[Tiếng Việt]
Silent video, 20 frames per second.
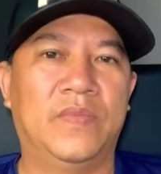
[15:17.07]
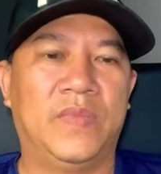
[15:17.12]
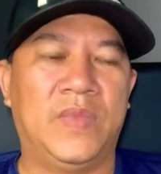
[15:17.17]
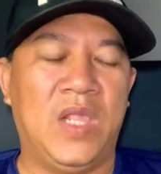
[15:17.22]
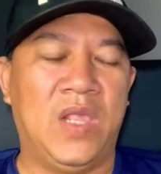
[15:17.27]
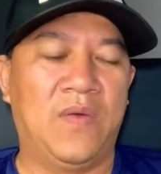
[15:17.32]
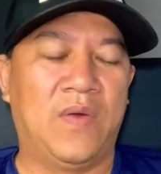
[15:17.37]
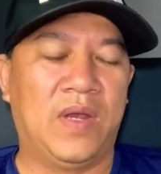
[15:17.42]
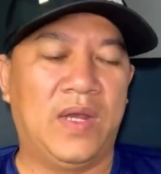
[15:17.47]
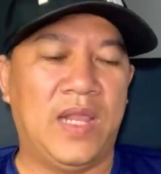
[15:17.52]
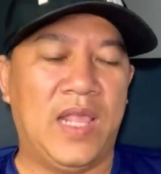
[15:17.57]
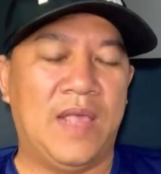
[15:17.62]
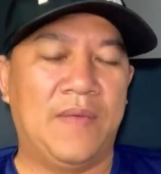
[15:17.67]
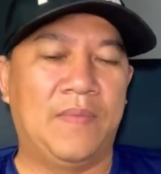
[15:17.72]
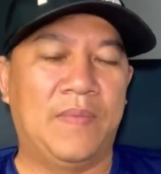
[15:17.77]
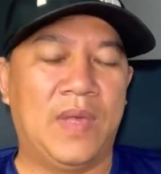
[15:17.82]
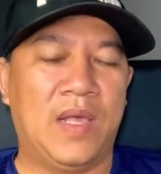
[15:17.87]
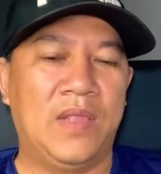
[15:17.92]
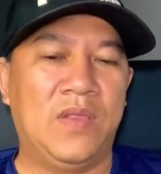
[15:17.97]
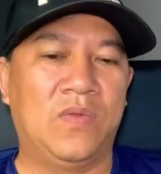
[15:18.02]
nhiều anh
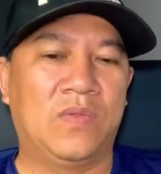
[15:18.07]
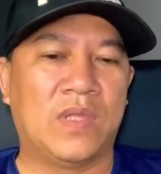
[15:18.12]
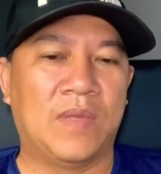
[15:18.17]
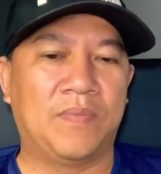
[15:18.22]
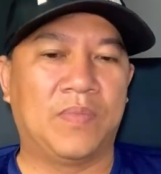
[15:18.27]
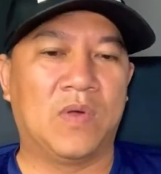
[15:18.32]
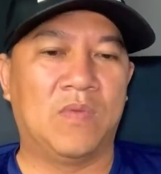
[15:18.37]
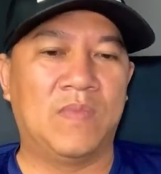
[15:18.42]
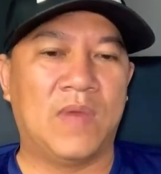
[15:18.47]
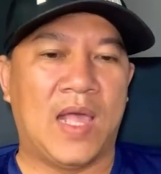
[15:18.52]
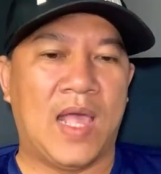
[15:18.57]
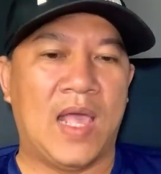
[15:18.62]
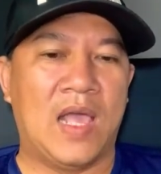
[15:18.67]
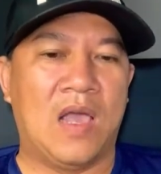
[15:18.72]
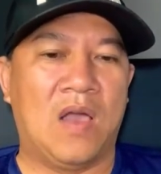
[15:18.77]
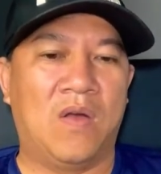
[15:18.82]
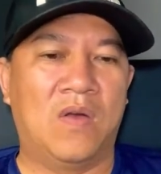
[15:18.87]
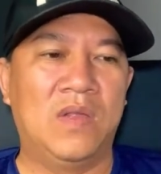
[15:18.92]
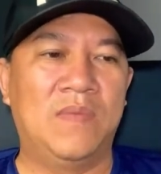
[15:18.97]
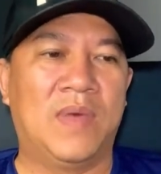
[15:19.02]
em à, youtube cũng đã
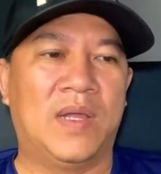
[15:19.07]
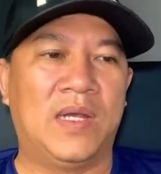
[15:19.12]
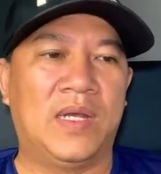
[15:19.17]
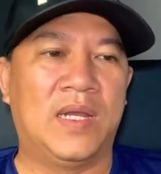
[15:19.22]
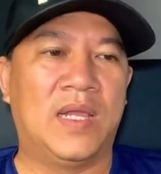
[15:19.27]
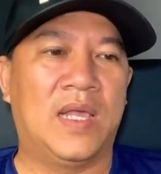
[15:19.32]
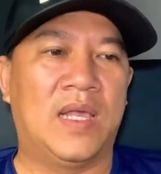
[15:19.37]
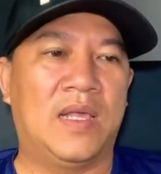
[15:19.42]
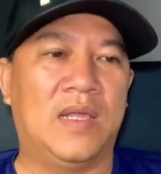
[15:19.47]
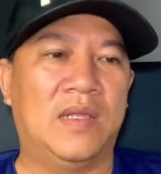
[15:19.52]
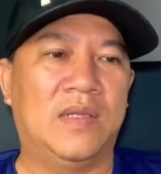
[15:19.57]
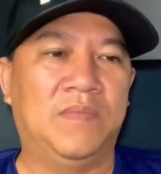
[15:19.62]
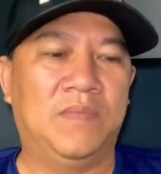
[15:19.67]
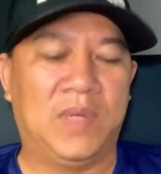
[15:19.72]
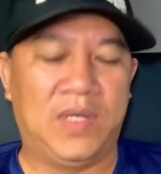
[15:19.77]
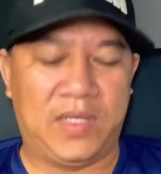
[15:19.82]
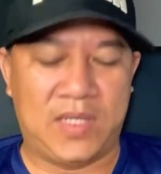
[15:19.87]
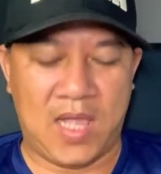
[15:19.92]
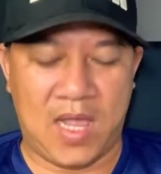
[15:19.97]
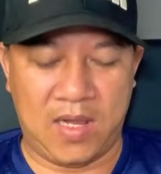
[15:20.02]
hỏi mình á
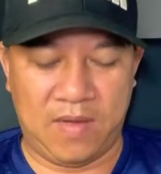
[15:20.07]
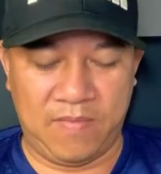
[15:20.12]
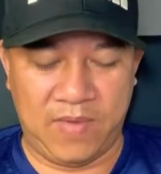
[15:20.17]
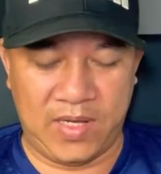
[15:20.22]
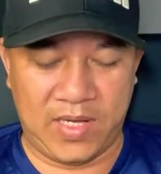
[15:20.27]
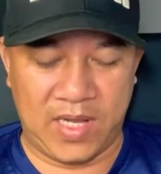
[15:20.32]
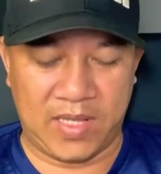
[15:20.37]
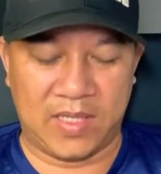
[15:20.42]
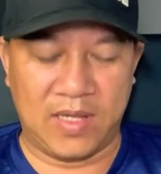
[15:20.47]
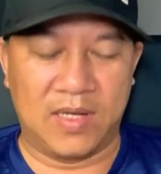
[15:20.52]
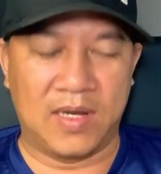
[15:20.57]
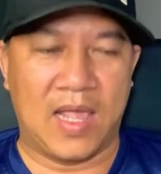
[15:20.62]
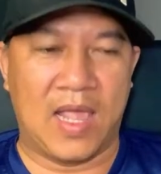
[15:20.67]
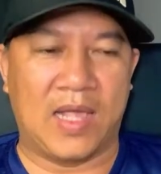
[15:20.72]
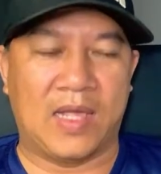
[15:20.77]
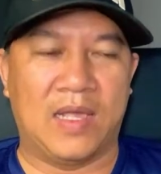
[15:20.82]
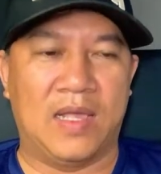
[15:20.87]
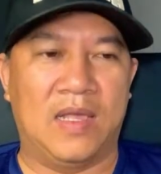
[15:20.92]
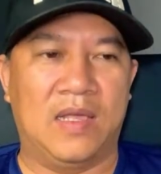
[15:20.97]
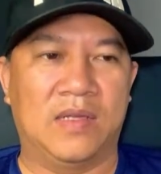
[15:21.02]
mình thân bên Việt Tướng
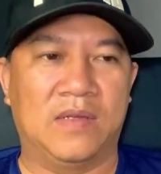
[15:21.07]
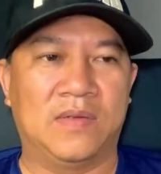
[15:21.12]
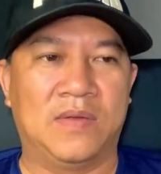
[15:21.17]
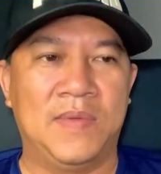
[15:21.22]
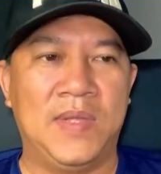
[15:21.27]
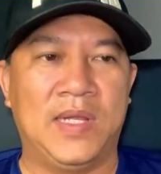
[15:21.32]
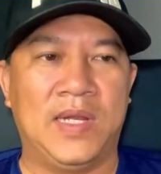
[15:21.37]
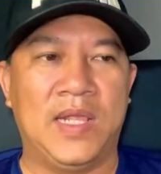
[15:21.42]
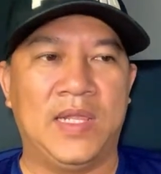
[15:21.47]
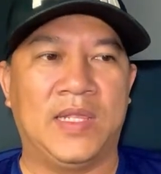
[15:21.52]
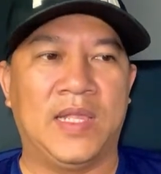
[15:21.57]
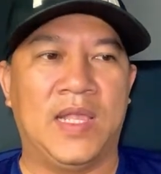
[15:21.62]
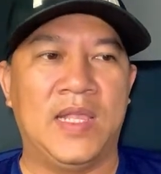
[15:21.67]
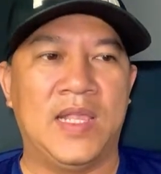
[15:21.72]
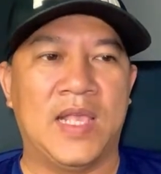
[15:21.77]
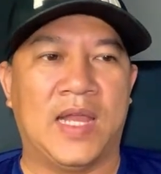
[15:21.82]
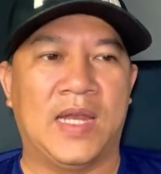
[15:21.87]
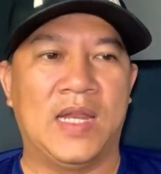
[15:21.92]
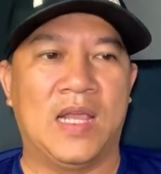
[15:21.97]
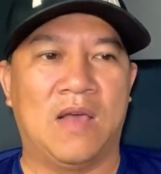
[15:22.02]
Đạt á có biết địa chỉ
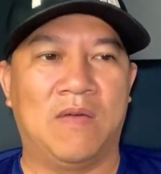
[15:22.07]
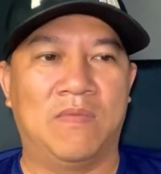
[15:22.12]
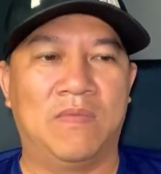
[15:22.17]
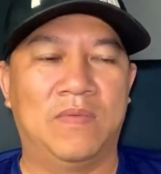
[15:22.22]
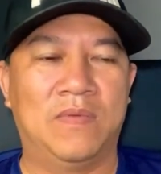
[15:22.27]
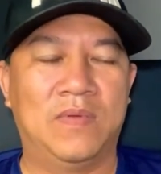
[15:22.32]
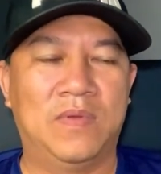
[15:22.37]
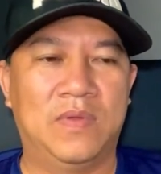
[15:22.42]
nhà ảnh không